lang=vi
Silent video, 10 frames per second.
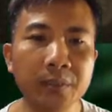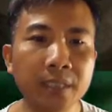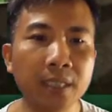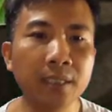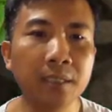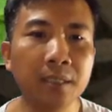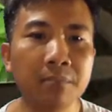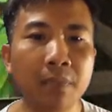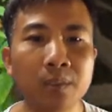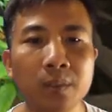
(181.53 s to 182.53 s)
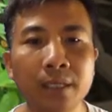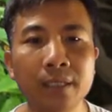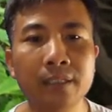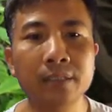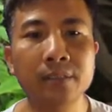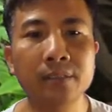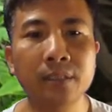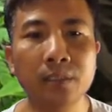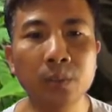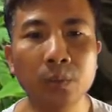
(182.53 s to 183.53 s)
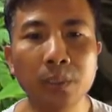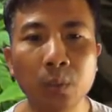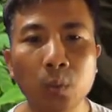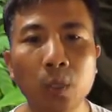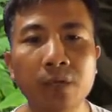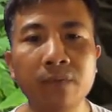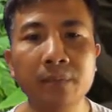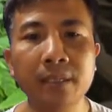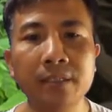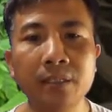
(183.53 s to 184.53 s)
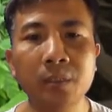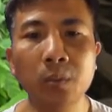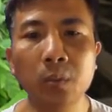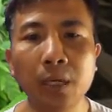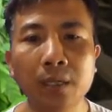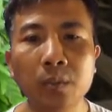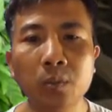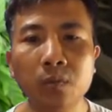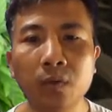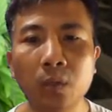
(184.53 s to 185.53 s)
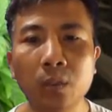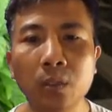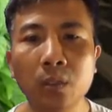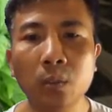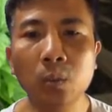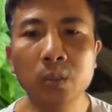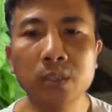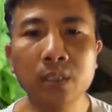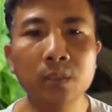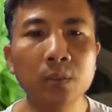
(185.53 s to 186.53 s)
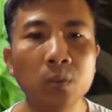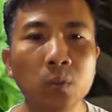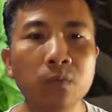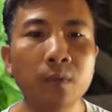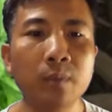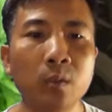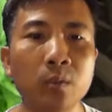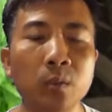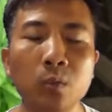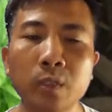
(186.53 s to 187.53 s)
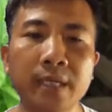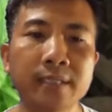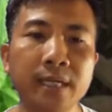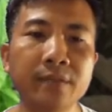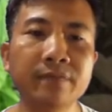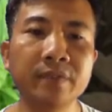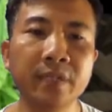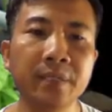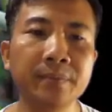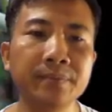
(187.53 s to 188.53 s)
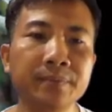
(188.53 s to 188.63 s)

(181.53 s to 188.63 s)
nhiều giờ. Bài thuốc này sử dụng hiệu quả với bệnh nhân u gan, u phổi, u xương, u vòm họng, u đại tràng, vân vân.